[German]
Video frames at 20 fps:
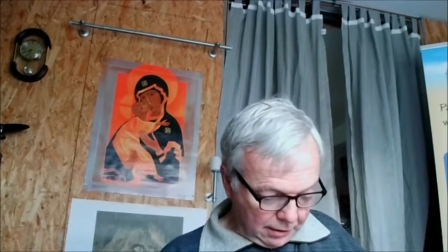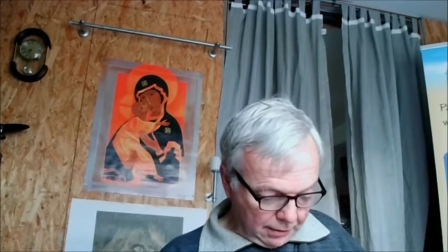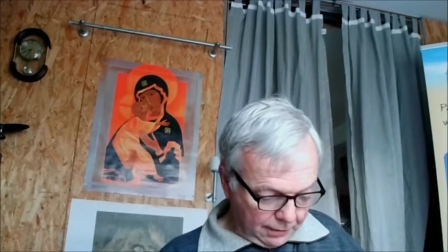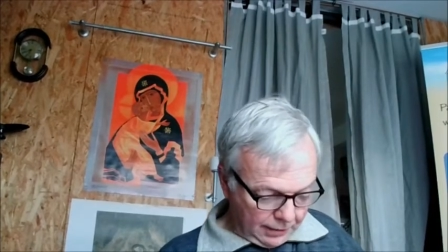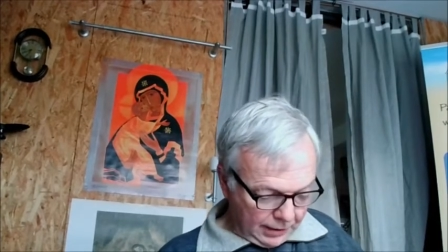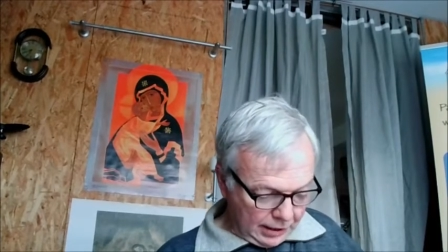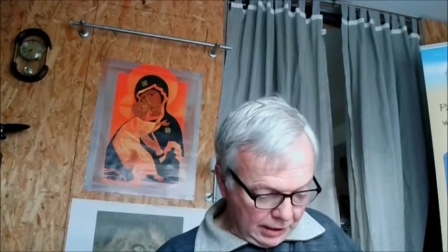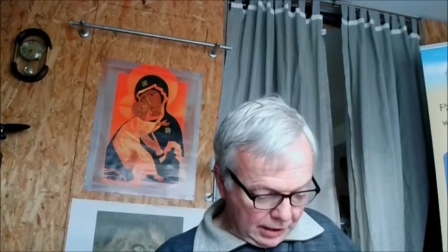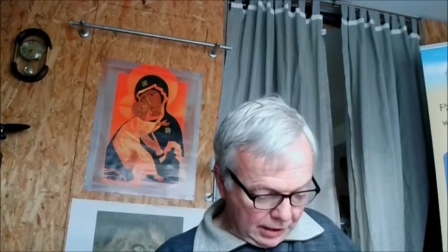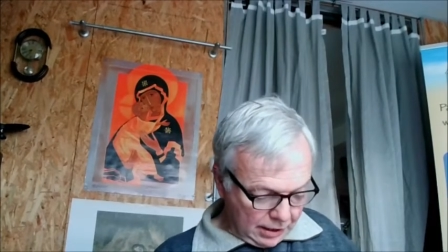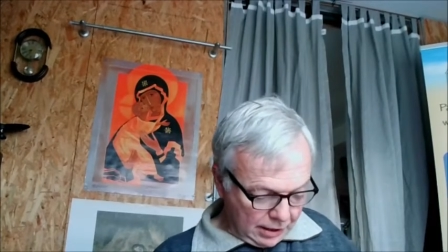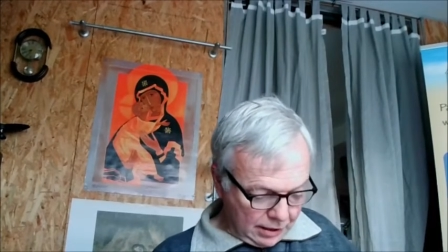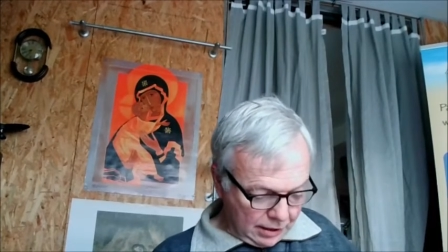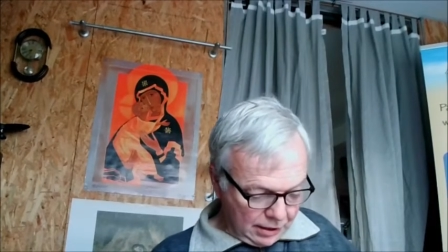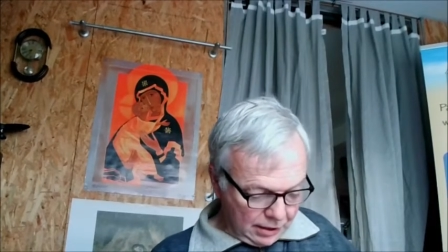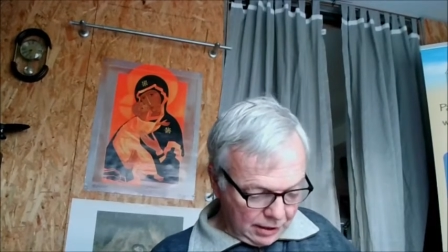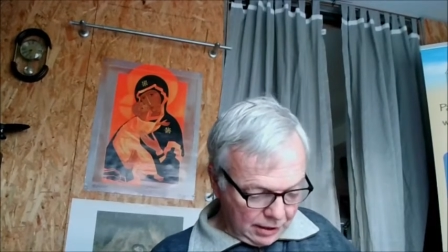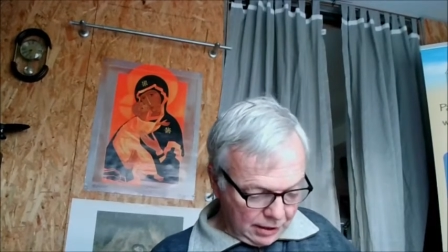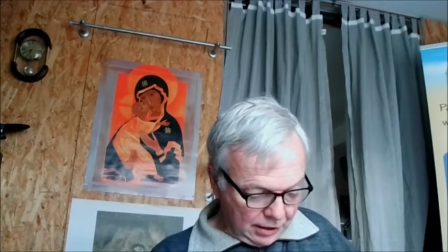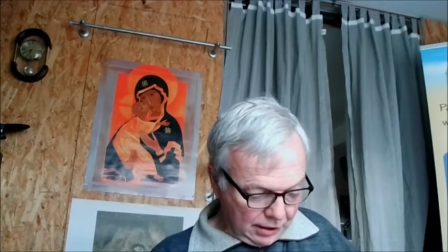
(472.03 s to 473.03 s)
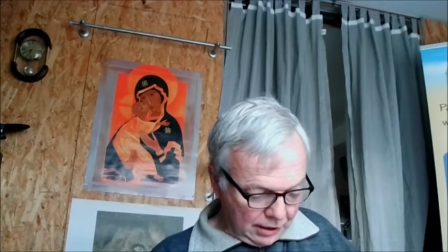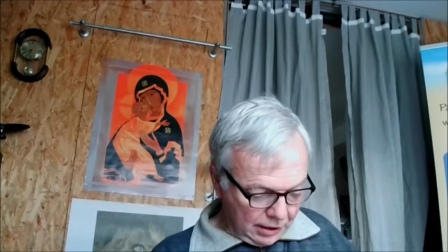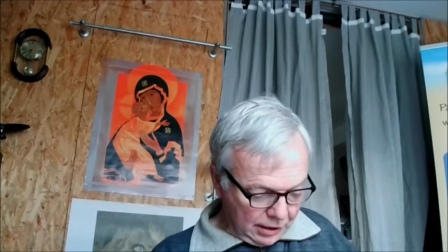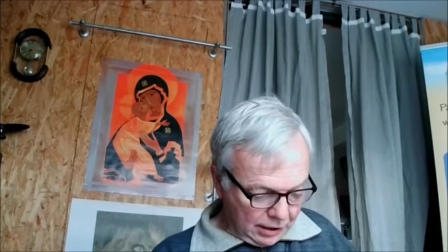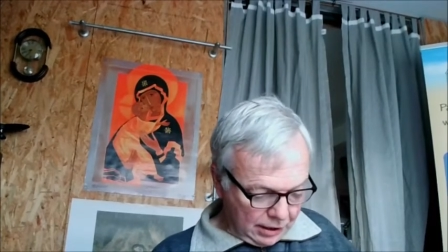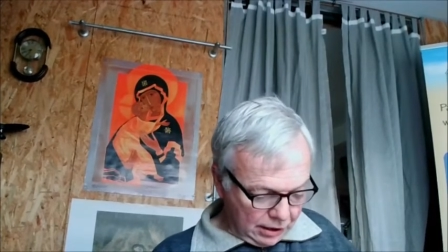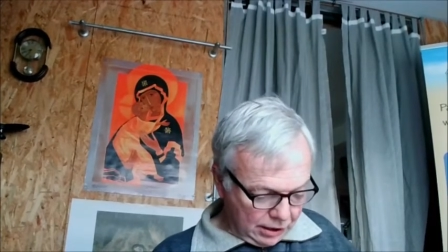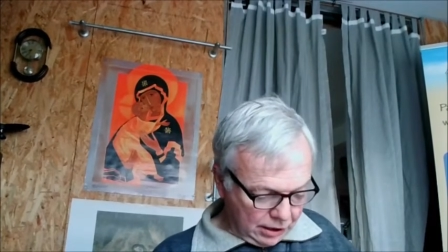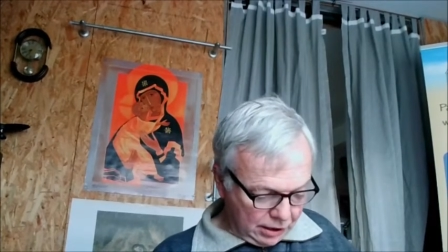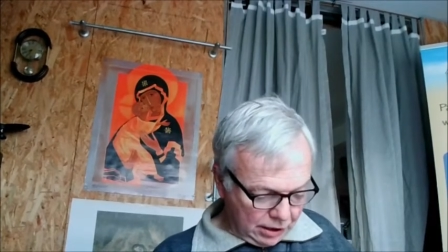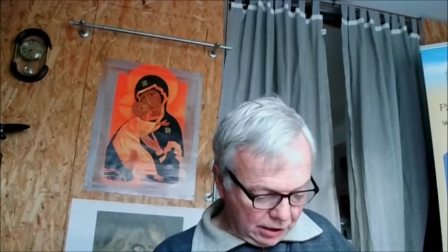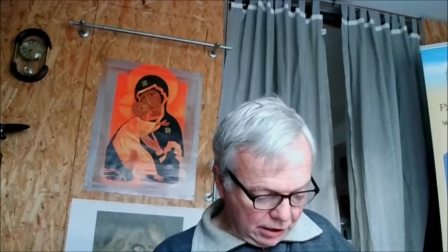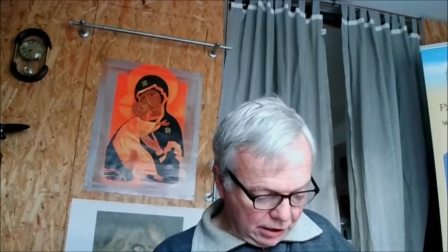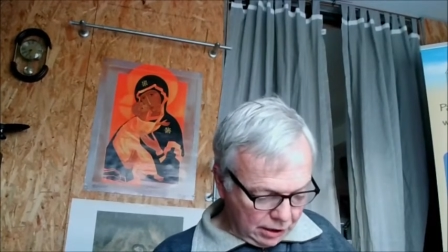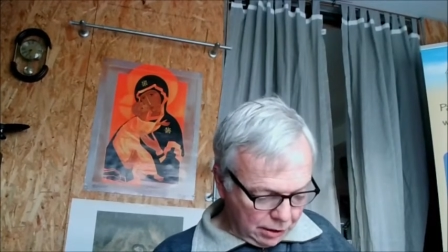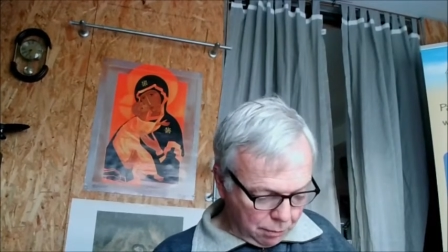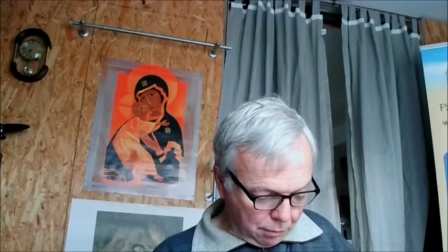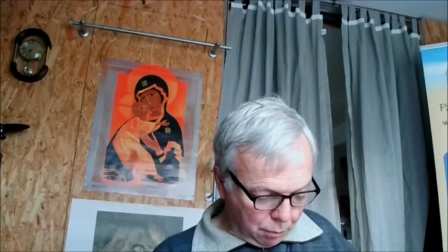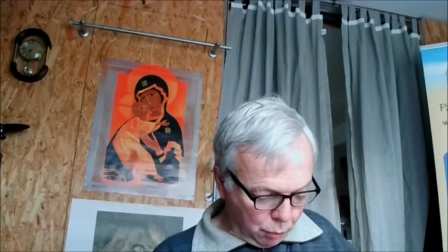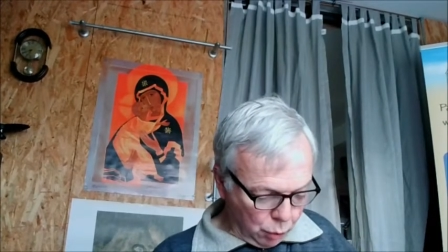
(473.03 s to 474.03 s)
Wenn ihr
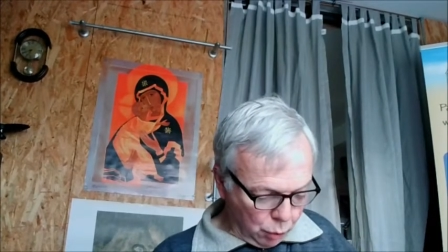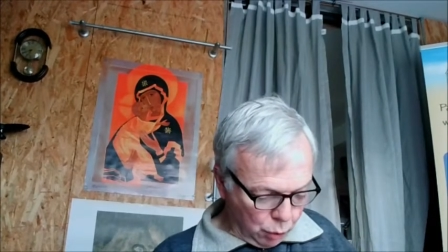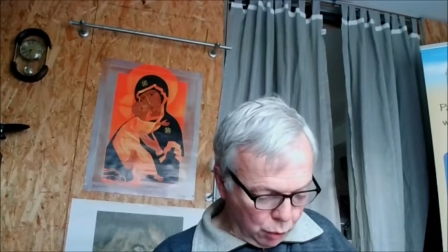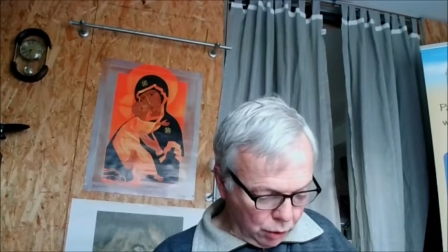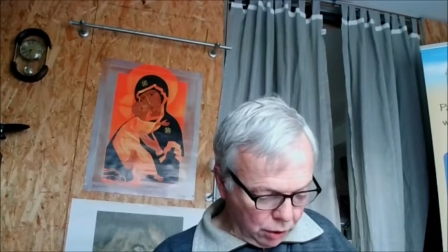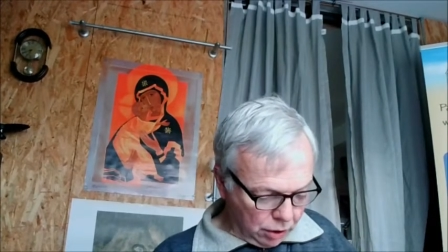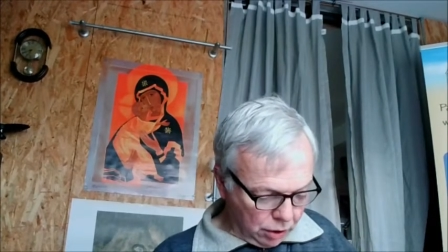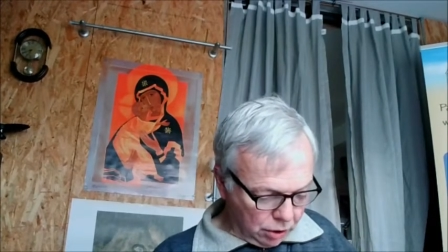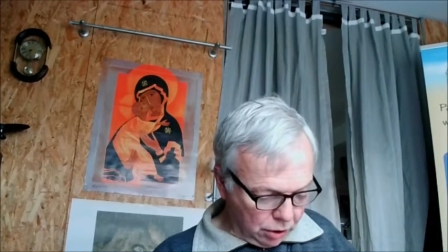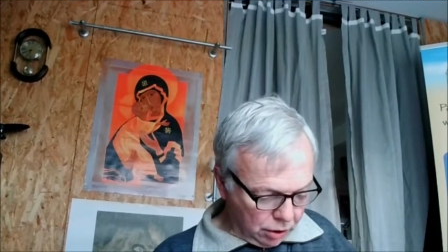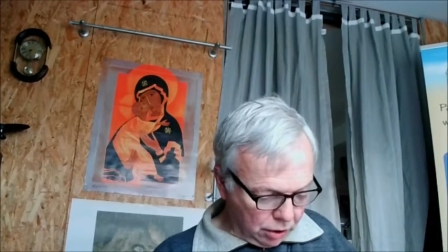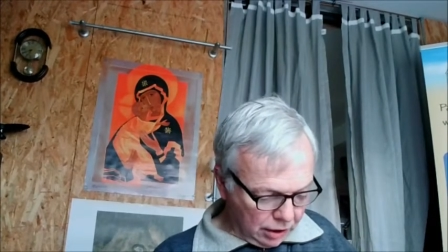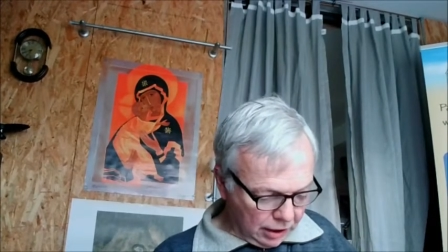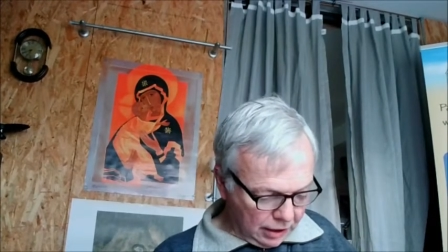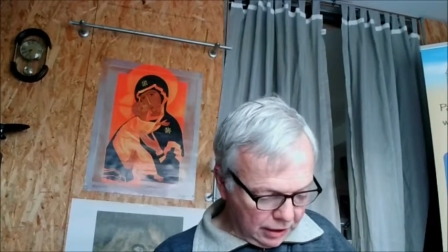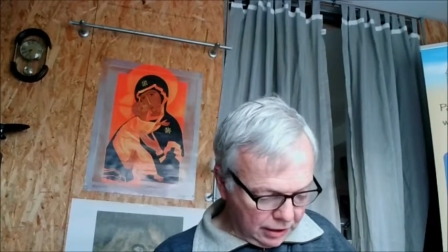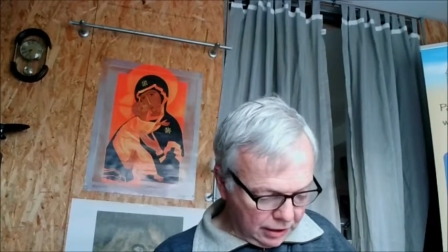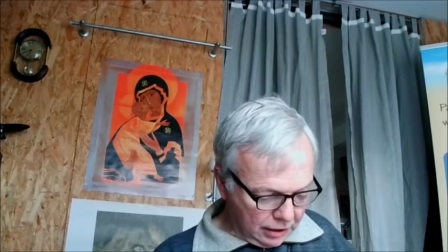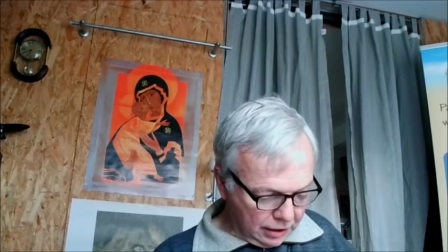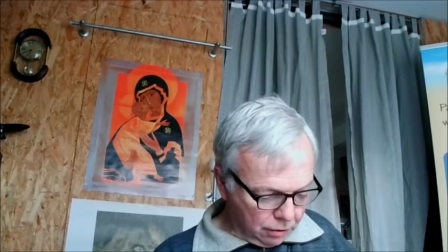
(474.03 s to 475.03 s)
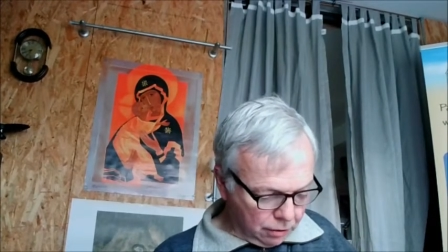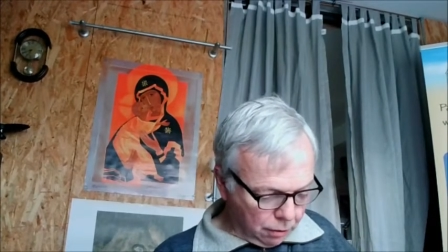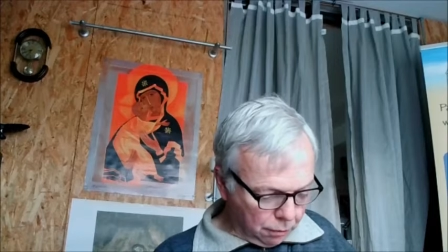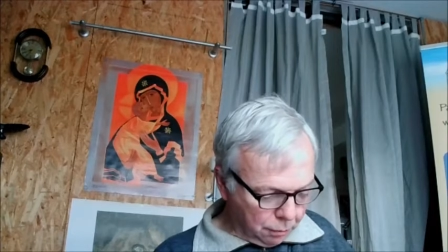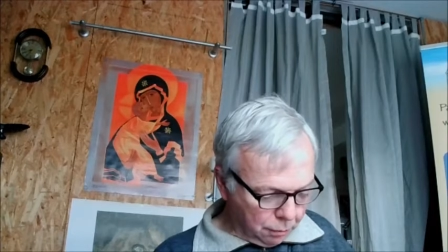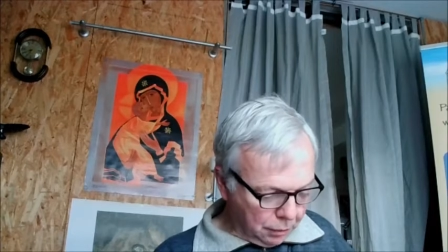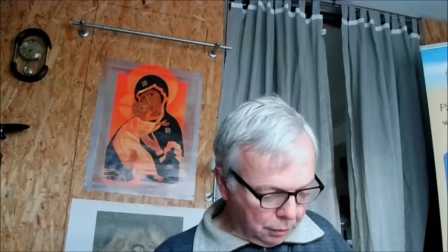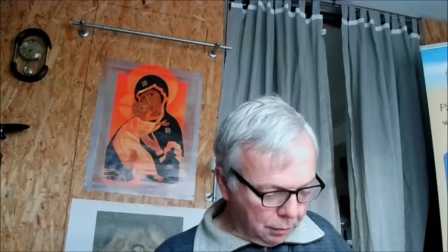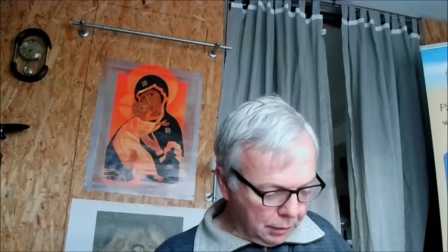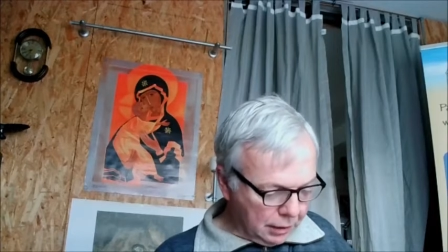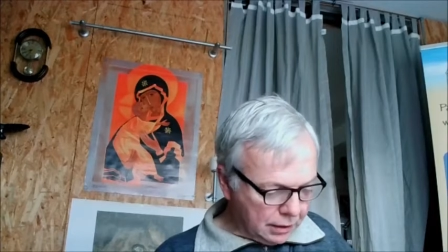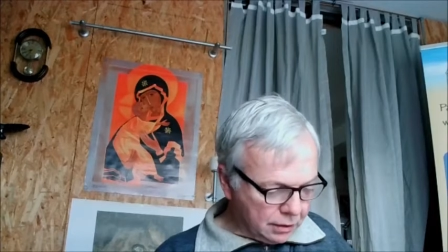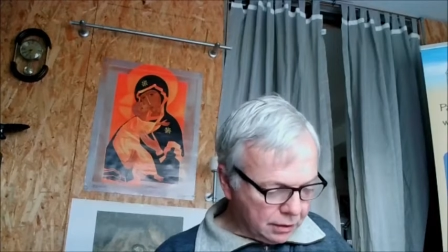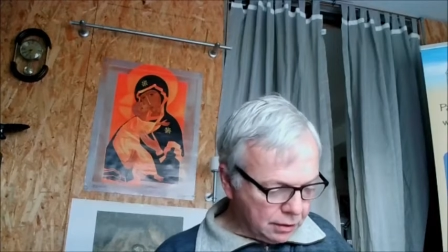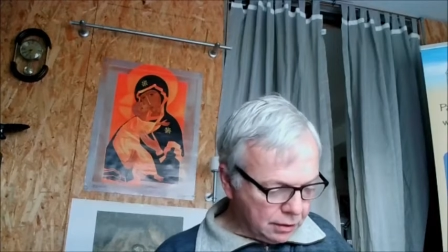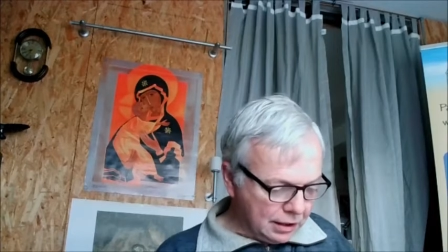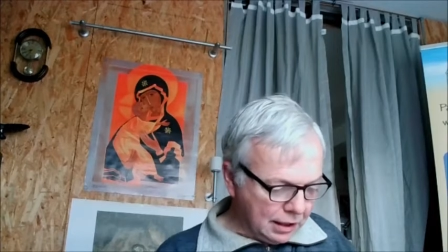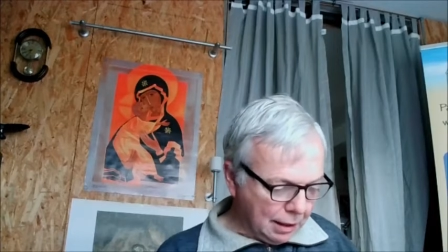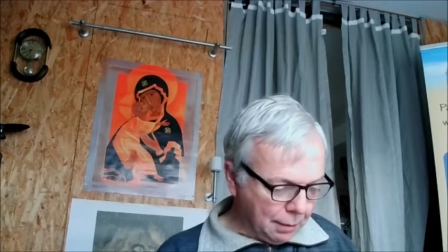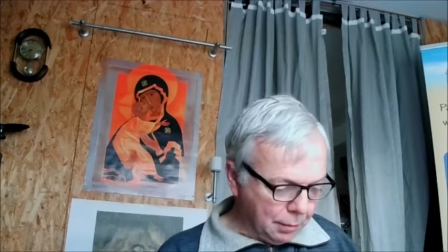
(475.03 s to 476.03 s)
es mögt, dann singt doch mit mir
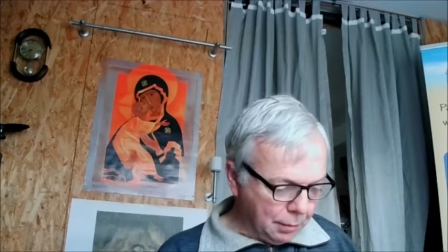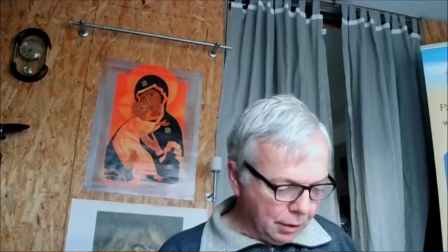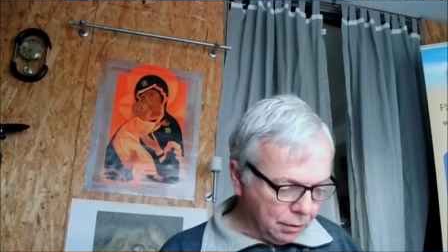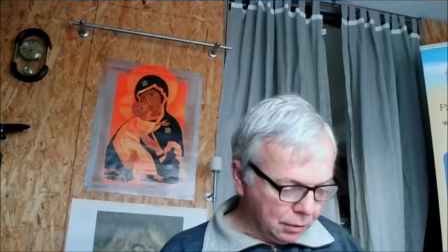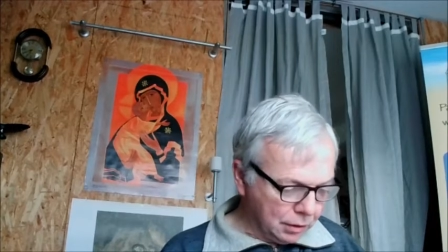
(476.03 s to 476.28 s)
zusammen.